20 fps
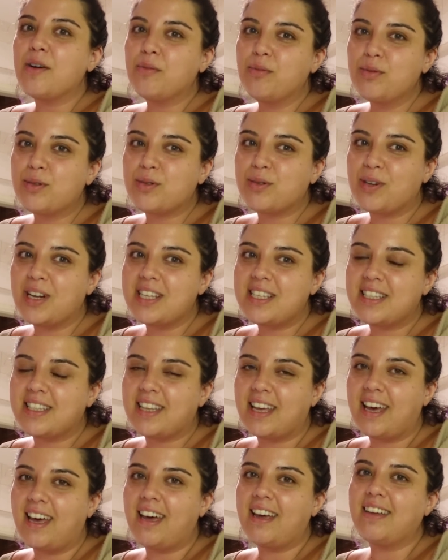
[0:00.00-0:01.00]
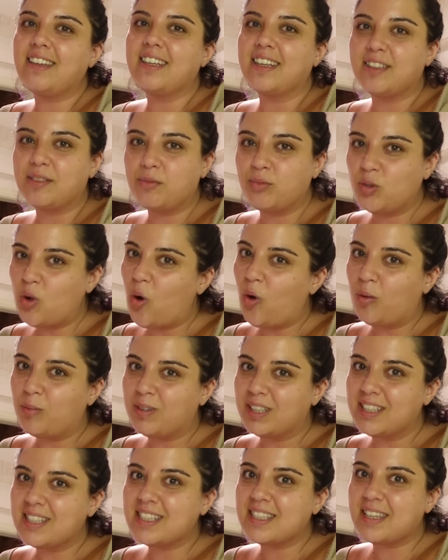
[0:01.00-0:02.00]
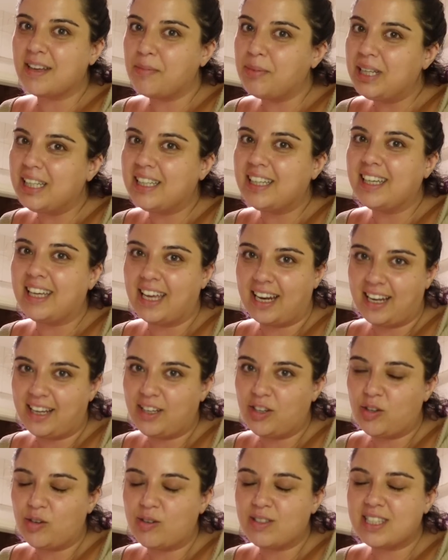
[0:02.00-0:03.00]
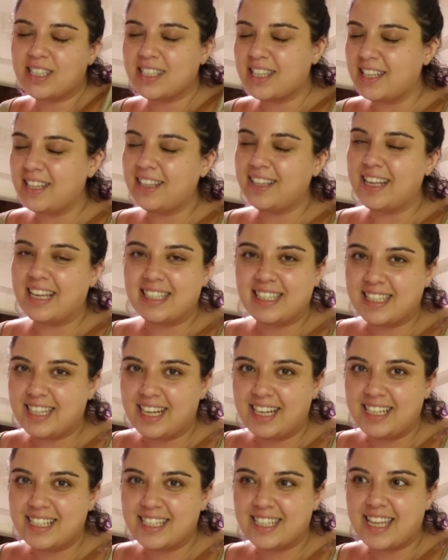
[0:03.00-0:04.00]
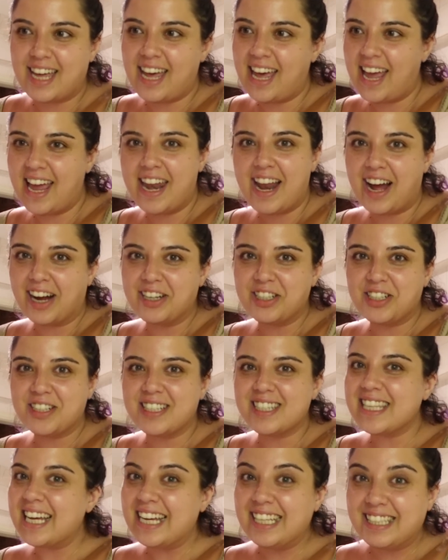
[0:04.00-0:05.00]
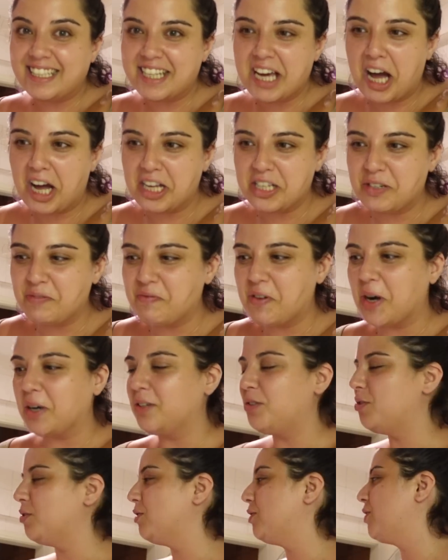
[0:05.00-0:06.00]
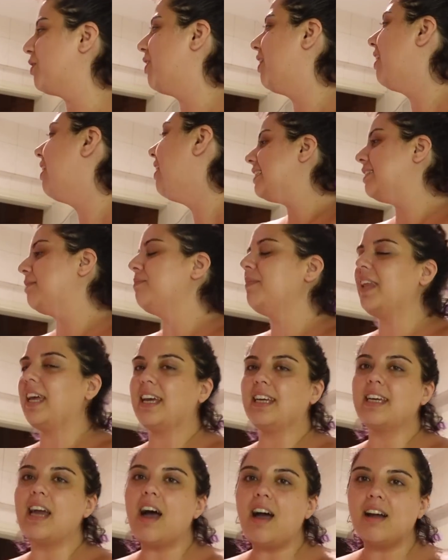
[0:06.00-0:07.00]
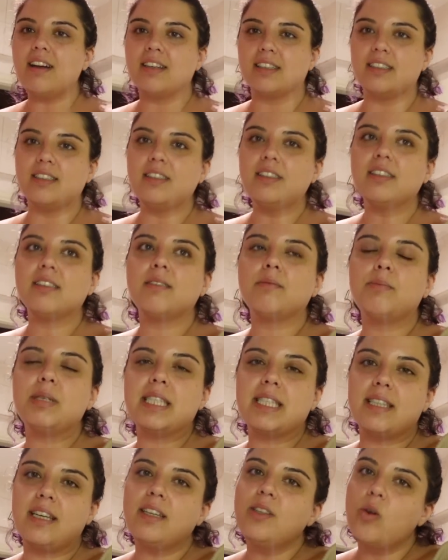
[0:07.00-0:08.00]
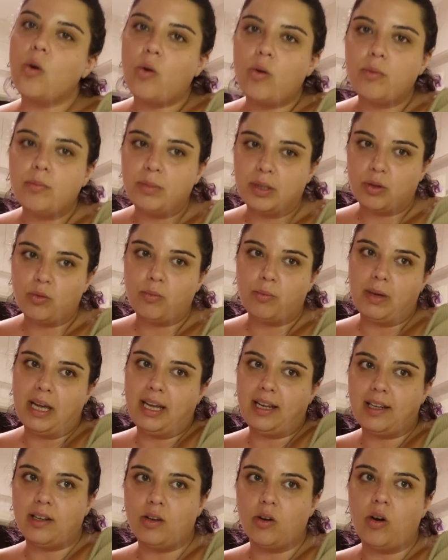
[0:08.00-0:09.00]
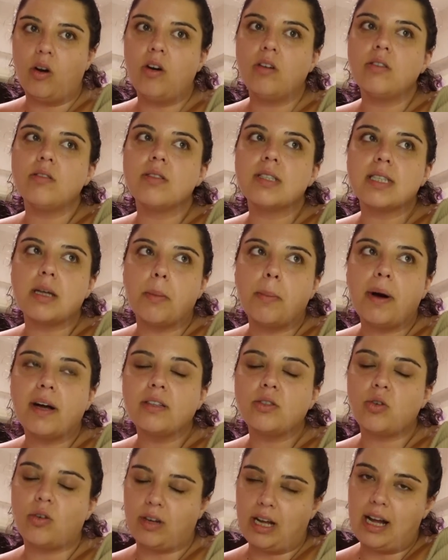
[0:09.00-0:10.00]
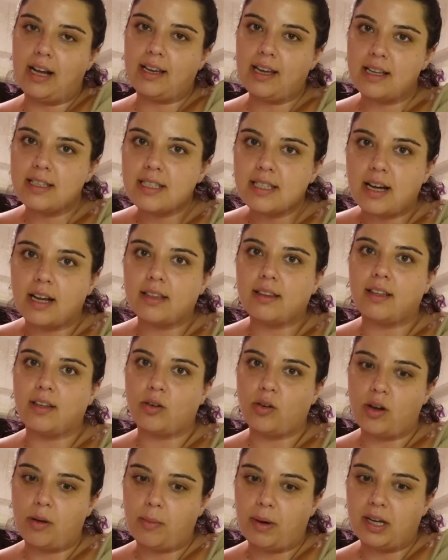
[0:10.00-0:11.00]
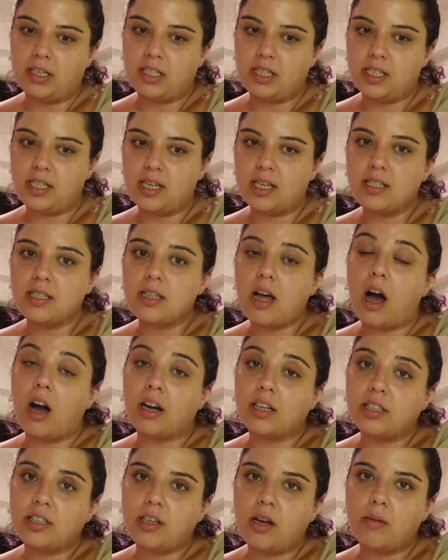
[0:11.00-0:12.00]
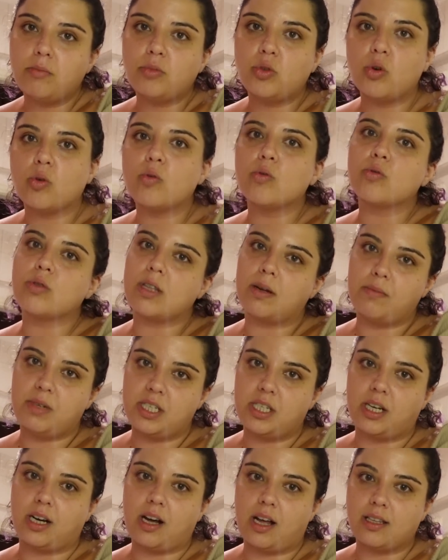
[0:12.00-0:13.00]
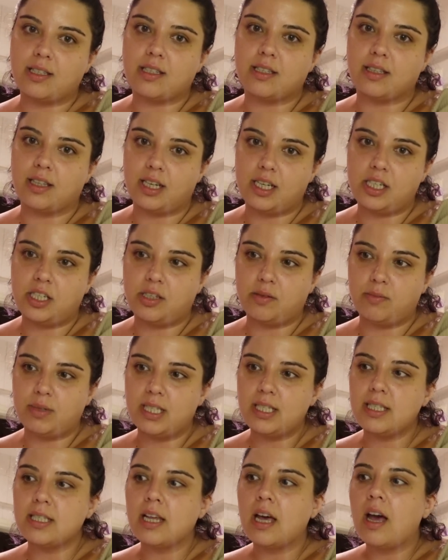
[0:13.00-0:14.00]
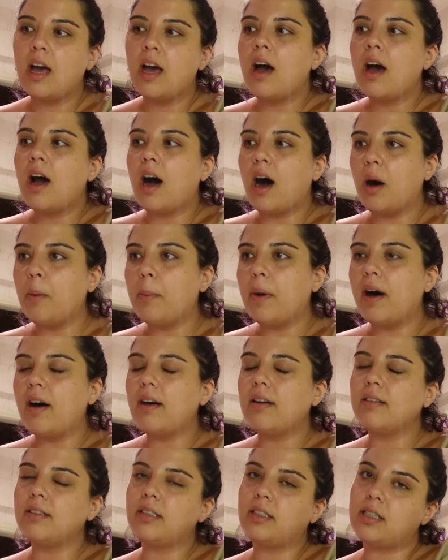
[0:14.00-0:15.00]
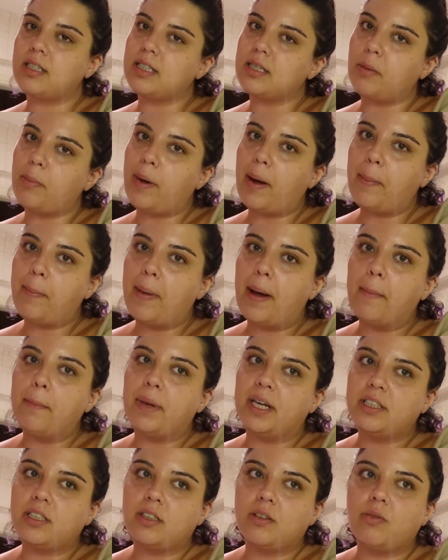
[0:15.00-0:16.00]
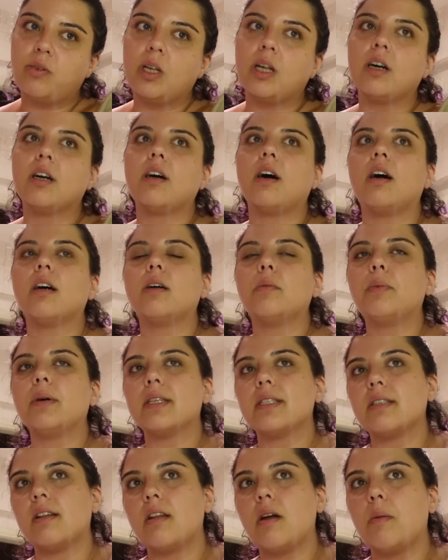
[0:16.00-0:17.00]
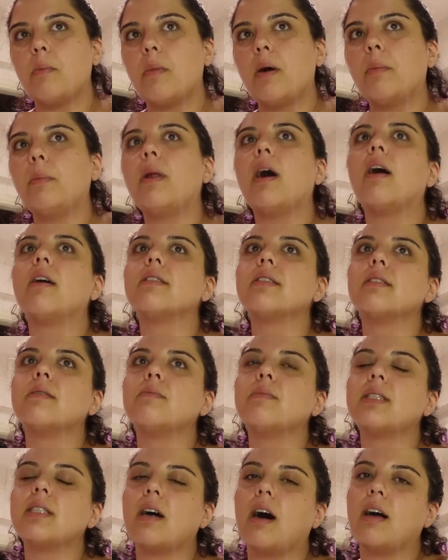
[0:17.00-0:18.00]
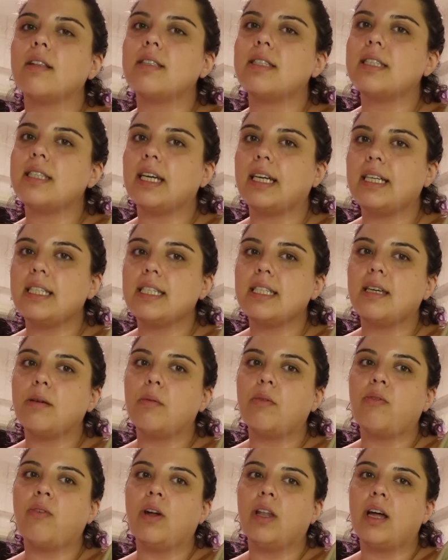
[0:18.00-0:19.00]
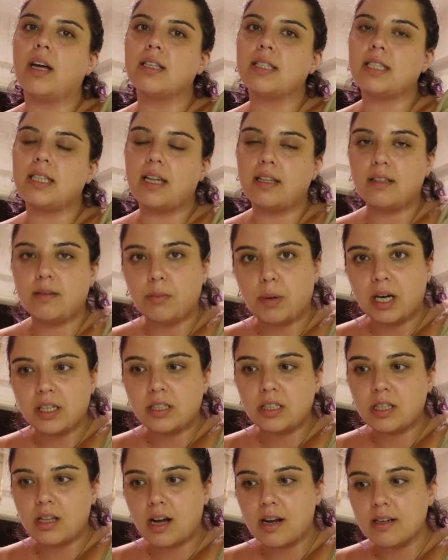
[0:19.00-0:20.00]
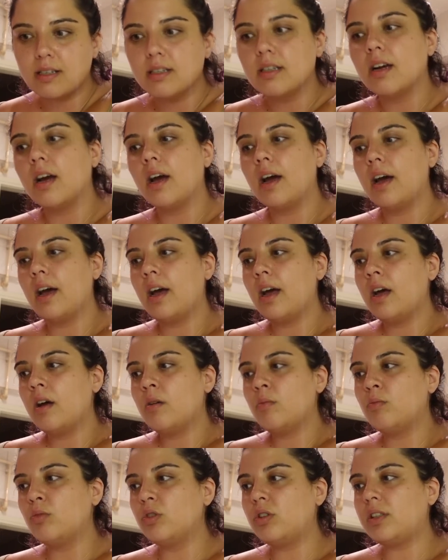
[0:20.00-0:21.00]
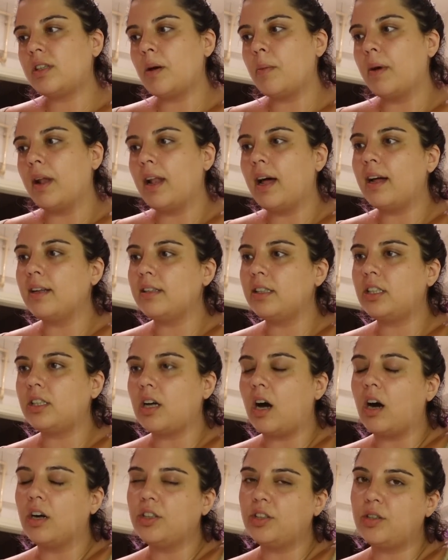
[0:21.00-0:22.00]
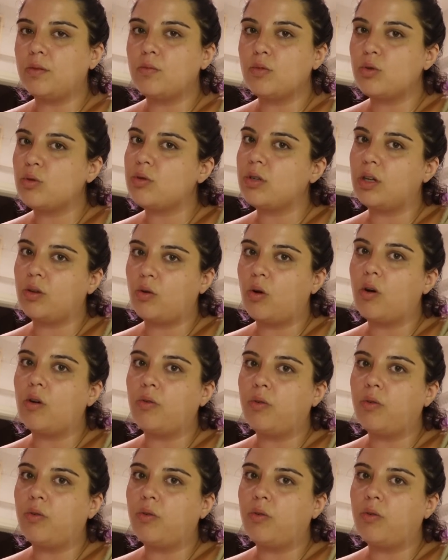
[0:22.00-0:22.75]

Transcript: Bu süreçte yanımda olmanız tabii ki gerekiyor. Sizin desteğinize, enerjinize ihtiyacım var çünkü. Şimdi yarın bizi yoğun bir gün bekliyor. Sabah çok erken saatte güne başlayacağız. Akşam çok uzamayacak aslında işimiz. Ama işte sabah ben 5'te falan kalkıp hazırlanmam lazım. Saat 8 gibi falan set başlar. Muhtemelen işte akşam üstüne doğru